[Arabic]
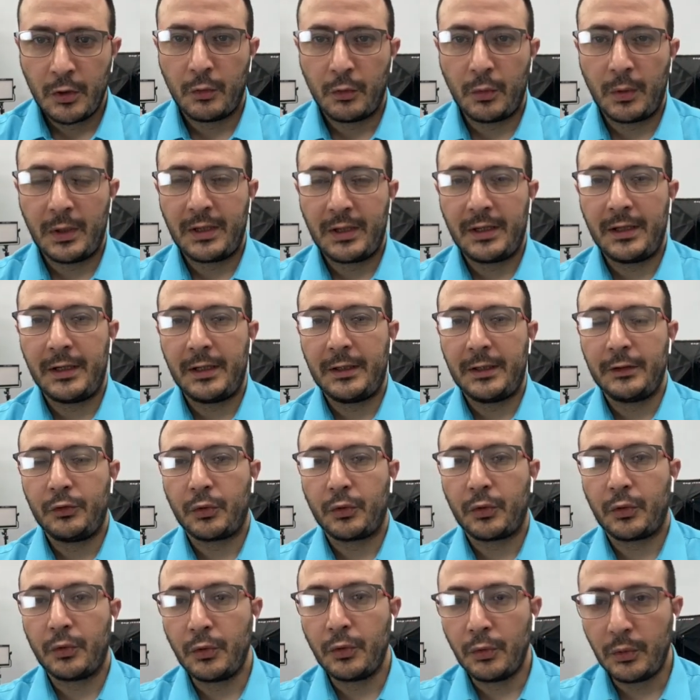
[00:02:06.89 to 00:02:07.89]

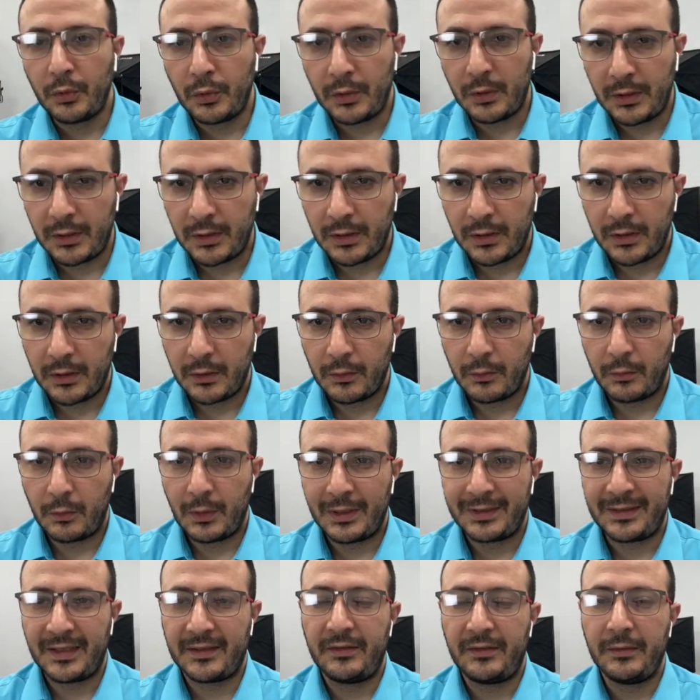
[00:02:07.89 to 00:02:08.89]
ودخول
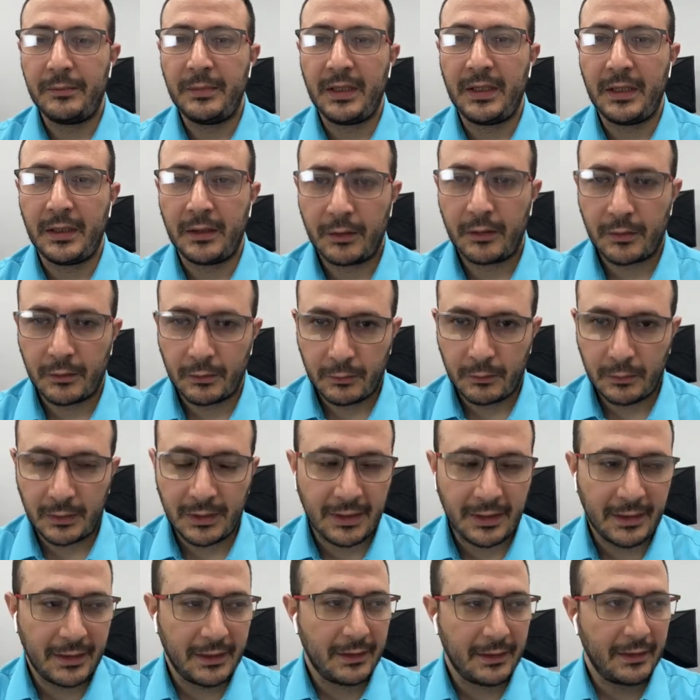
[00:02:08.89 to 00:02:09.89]
وتدمير
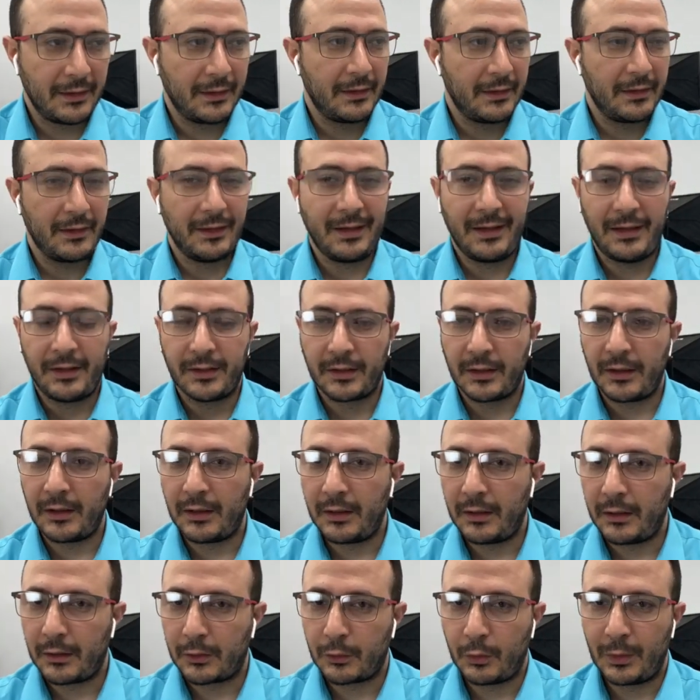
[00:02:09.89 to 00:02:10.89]

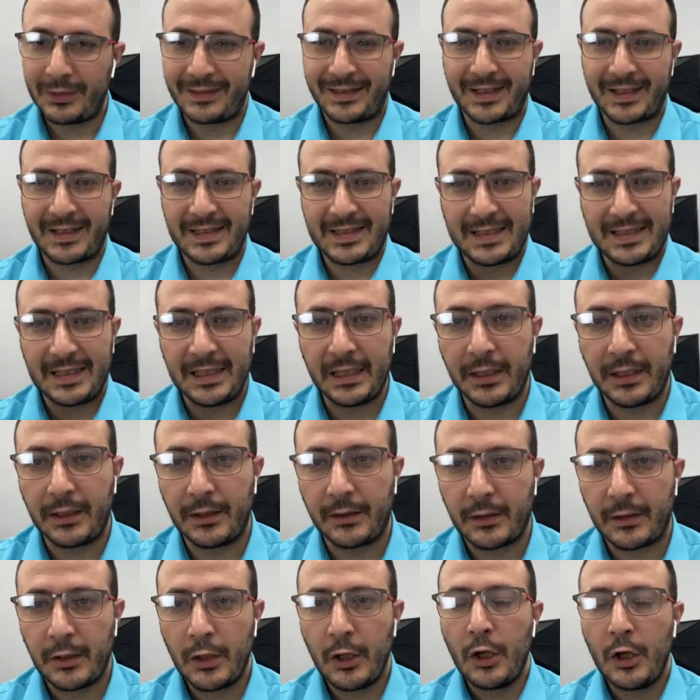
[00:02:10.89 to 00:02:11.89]
واحراق
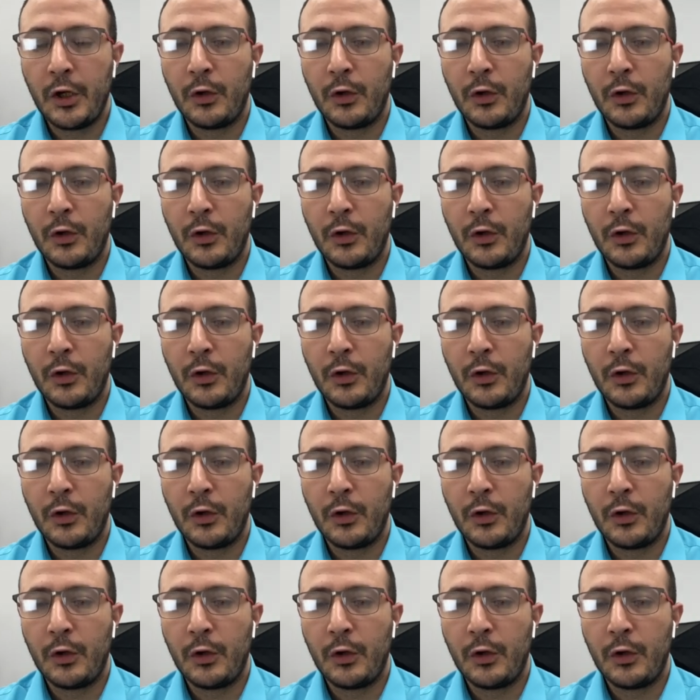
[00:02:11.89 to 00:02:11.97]
وتكسير